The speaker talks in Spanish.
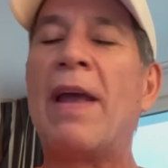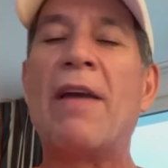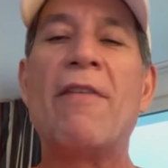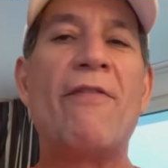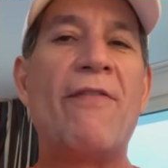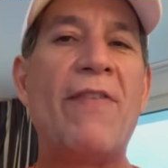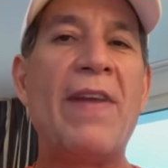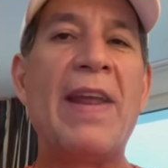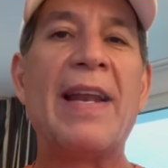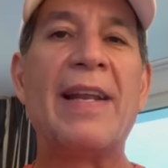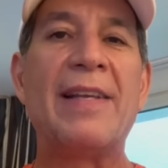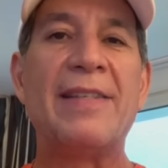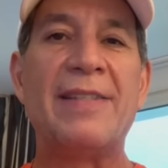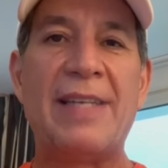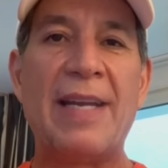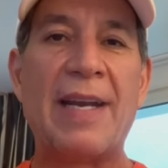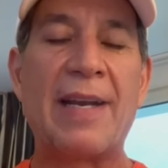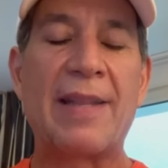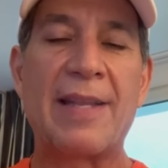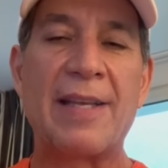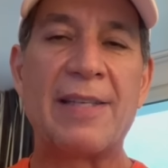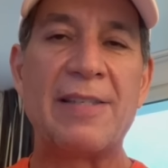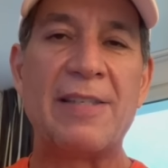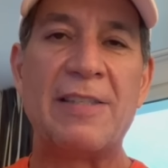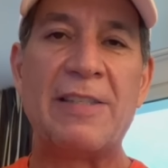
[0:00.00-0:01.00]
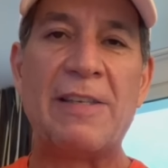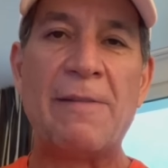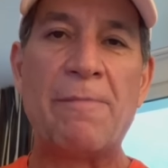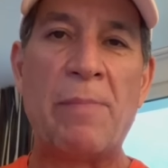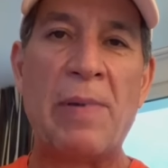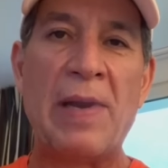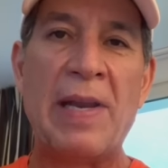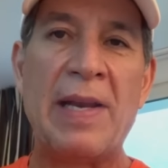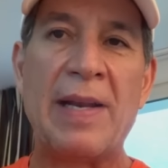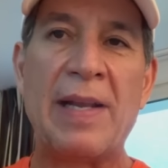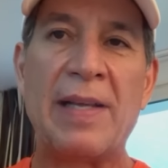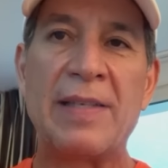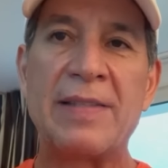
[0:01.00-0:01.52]
En fin, en ciertas
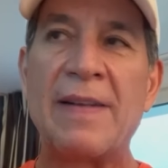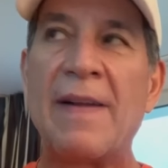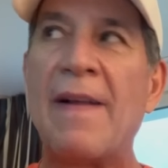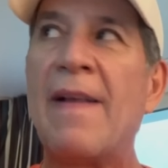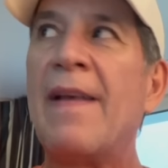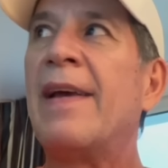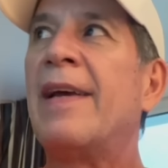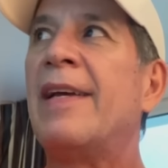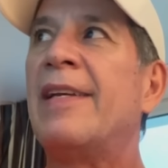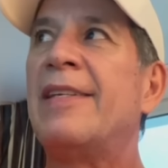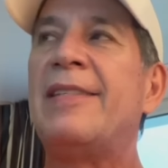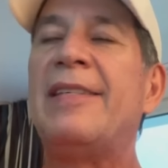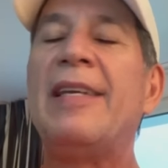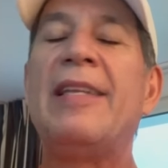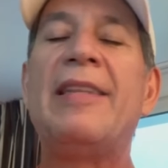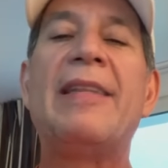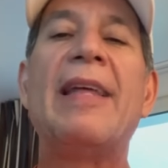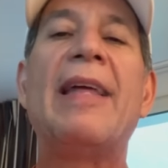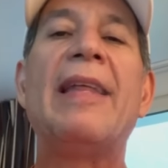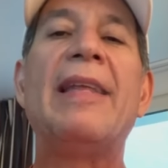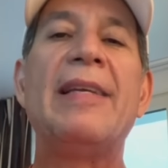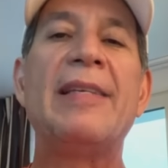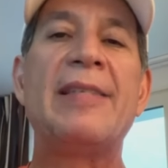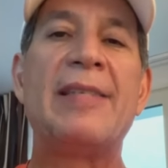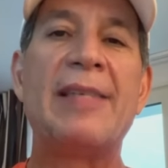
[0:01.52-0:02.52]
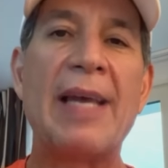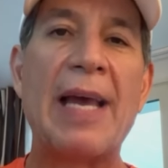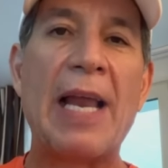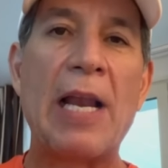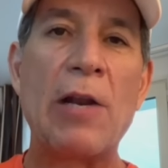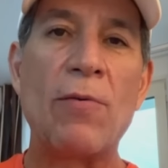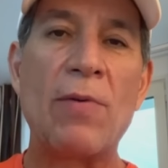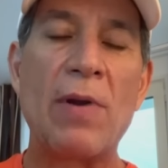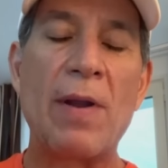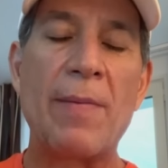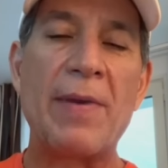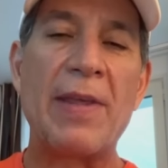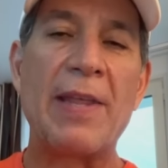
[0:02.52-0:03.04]
disciplinas sí te dice
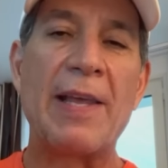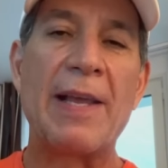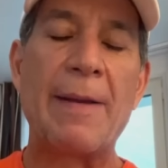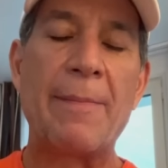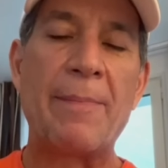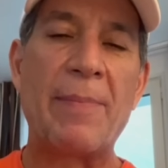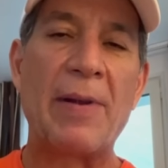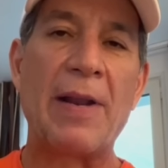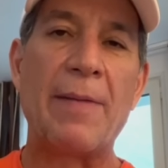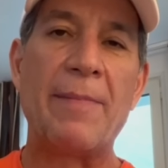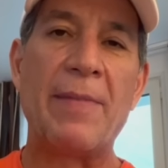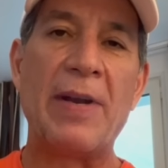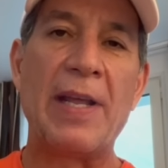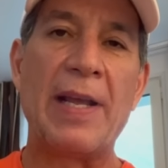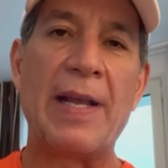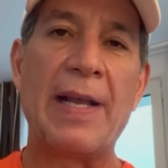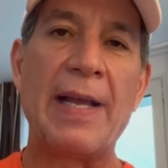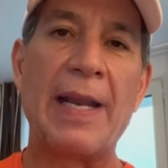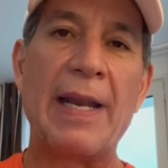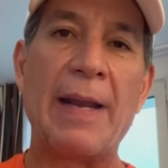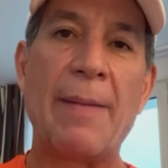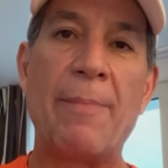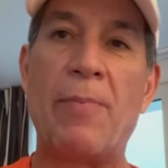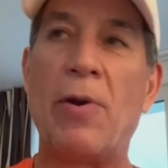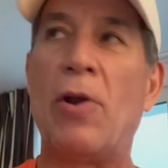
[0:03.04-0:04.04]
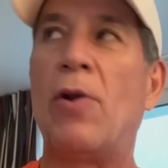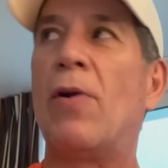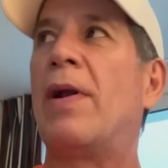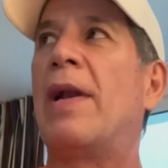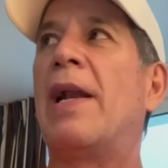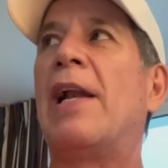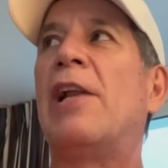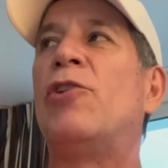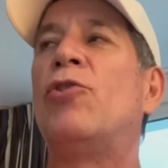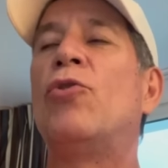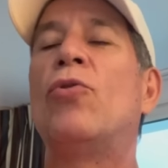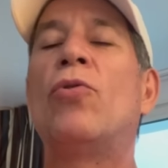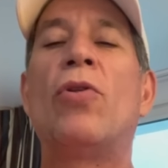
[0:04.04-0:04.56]
alguna medalla panamericana, pero en
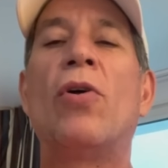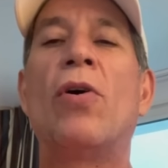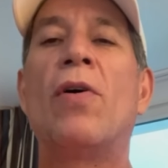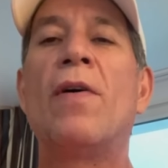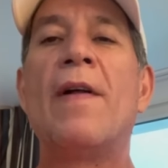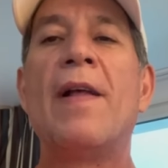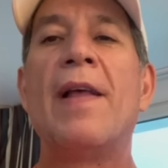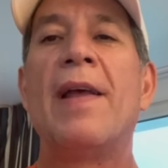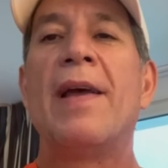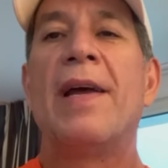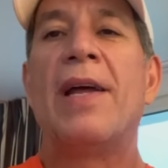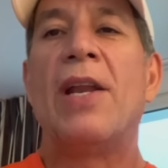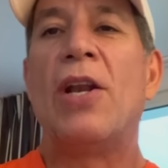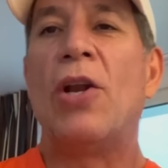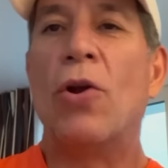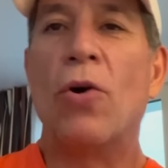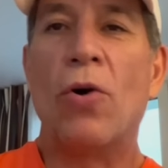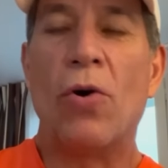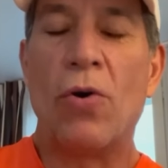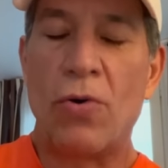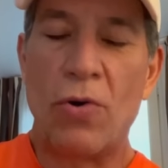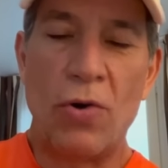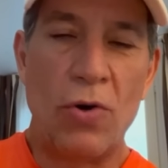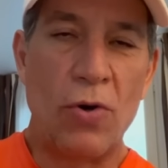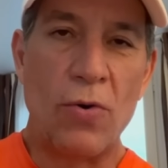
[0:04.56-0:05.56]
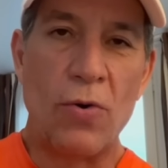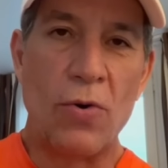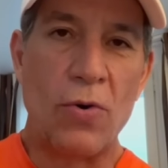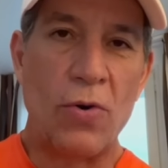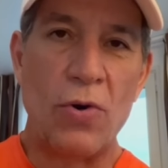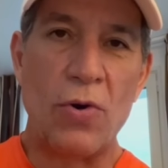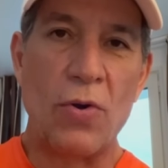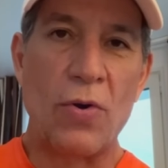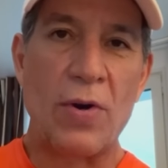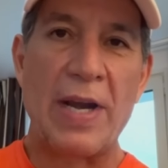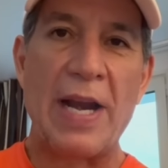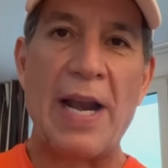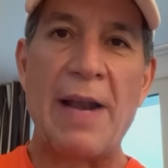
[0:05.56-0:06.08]
el judo no, no,
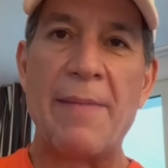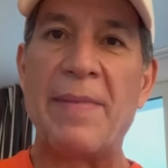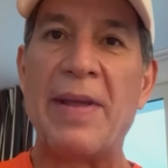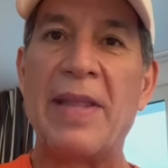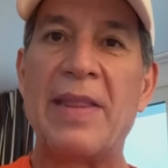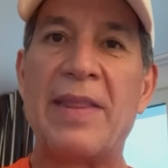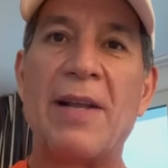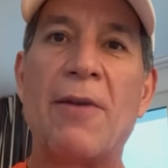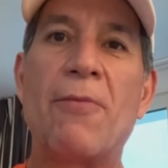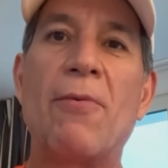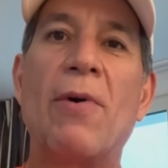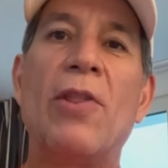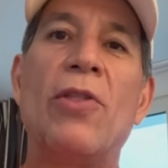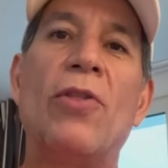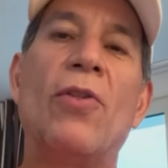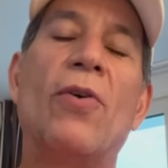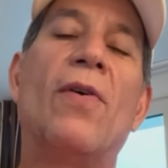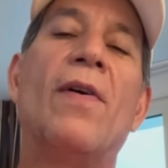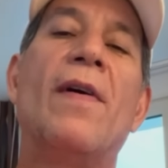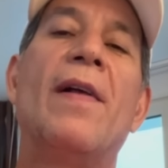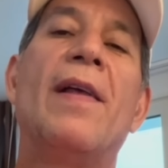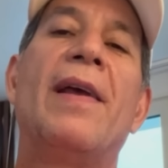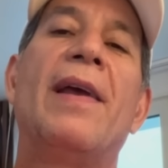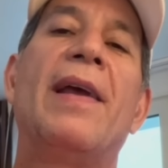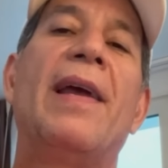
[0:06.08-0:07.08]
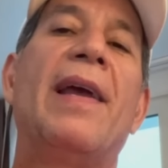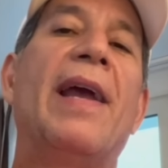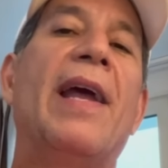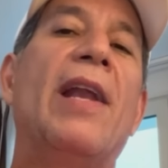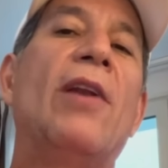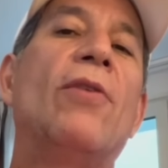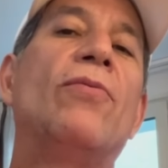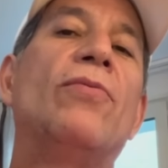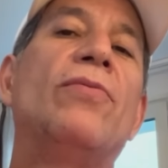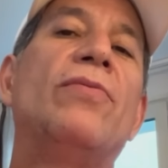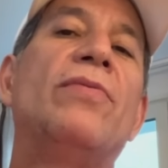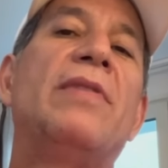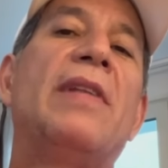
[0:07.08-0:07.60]
no realmente cuando en
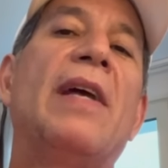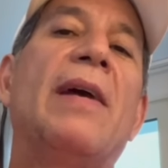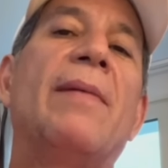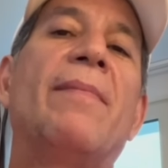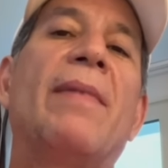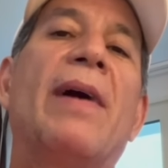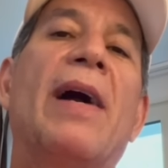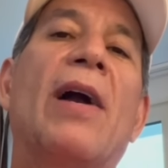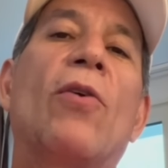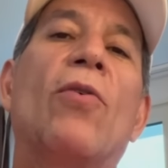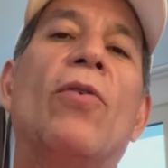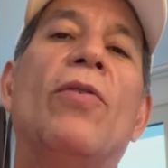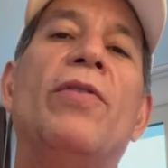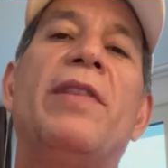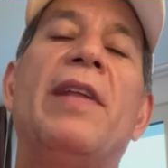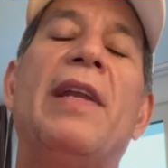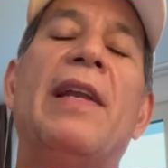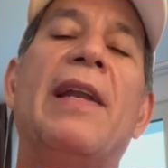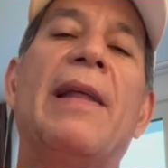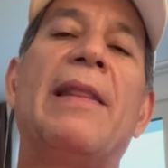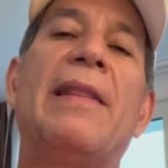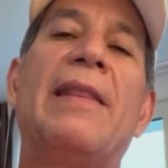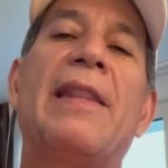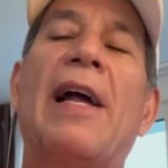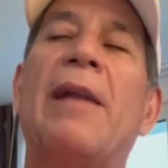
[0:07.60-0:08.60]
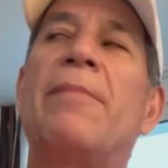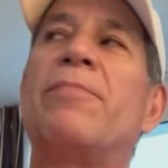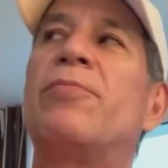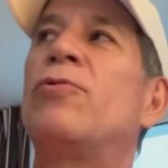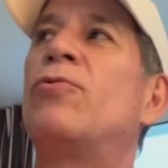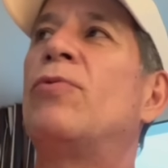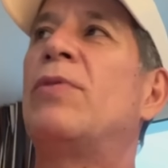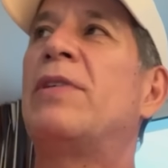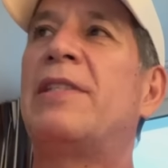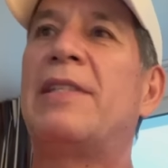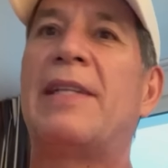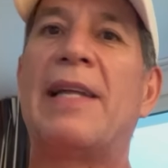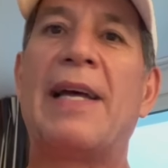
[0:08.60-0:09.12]
un tema continental, pues
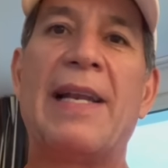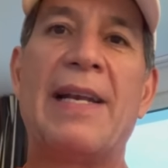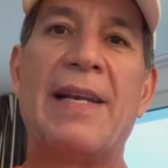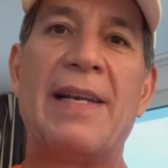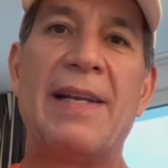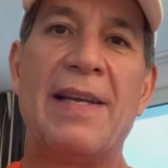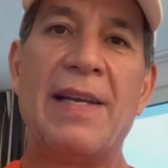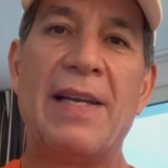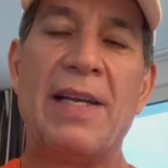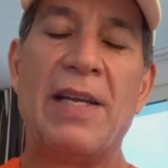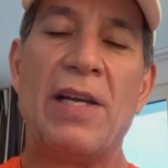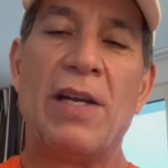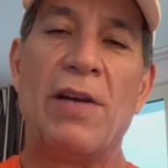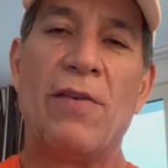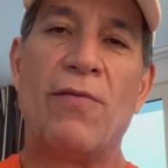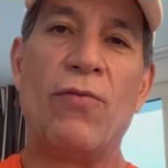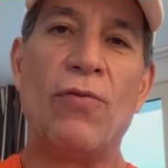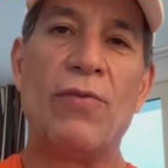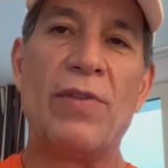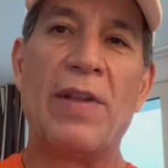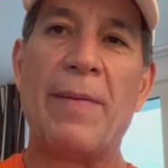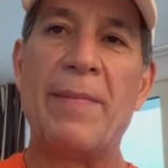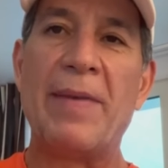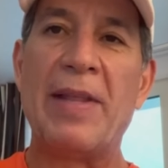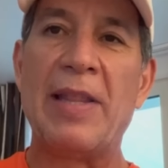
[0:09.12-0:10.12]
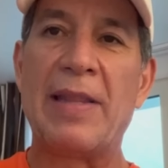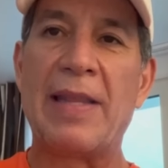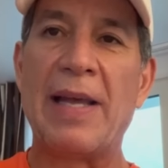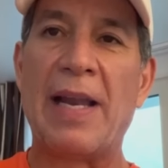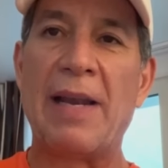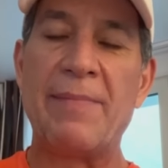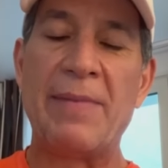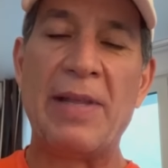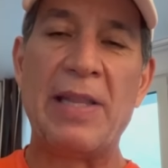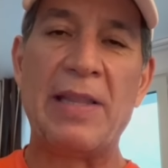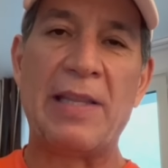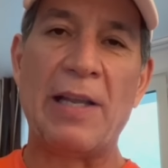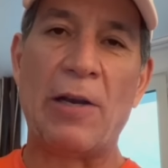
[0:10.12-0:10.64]
no están
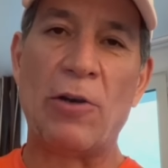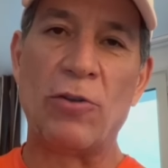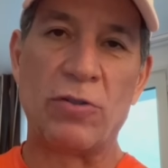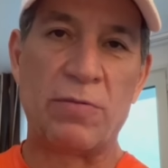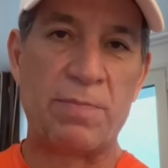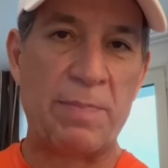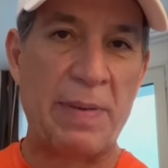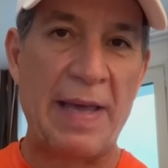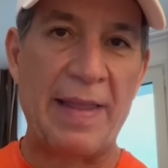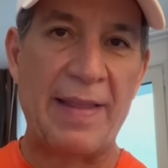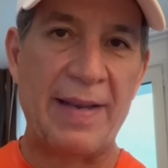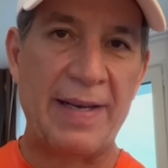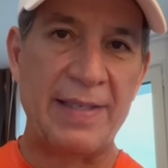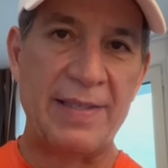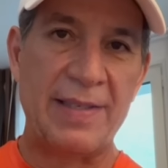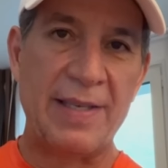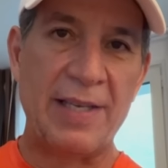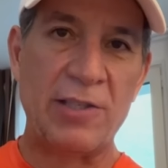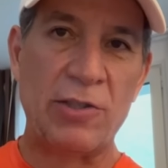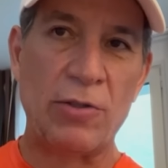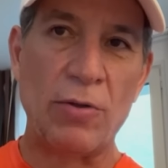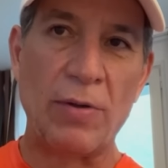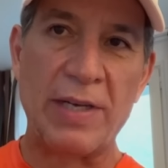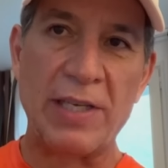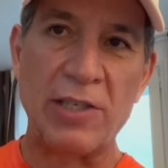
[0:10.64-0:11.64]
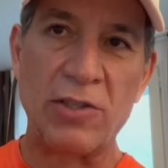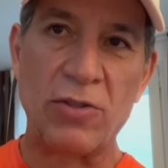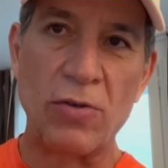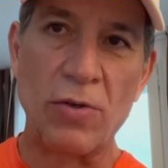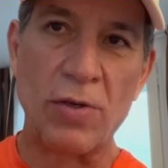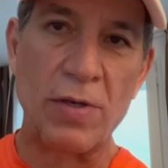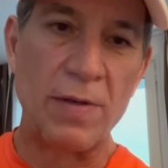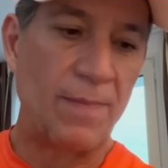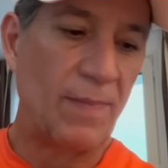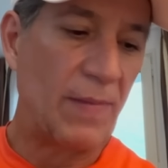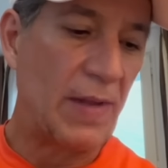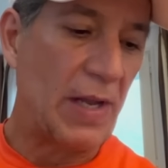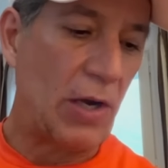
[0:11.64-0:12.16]
fundamentalmente los padres de esto, que
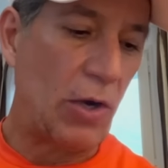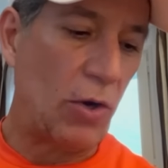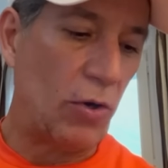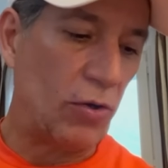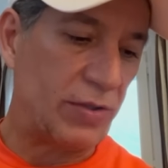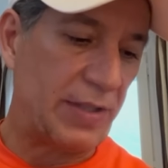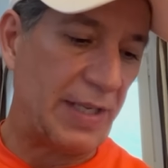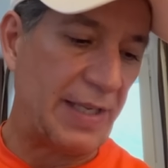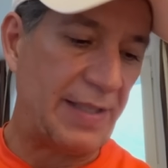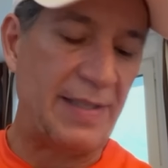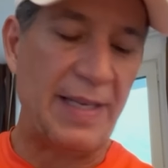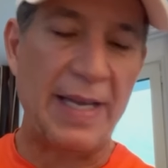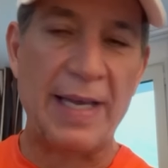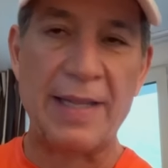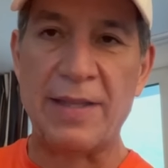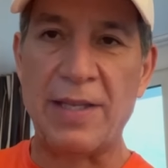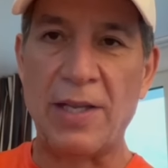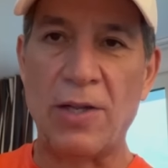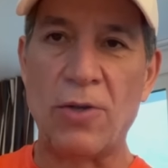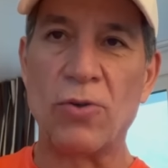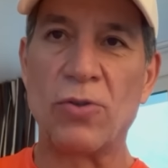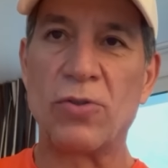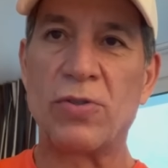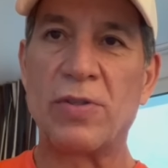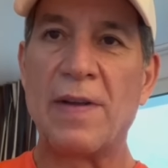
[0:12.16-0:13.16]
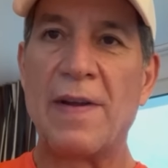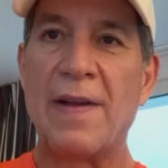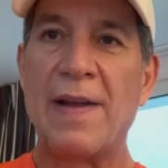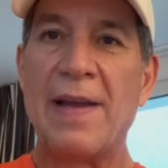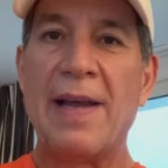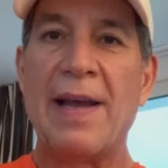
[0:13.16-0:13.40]
son los asiáticos.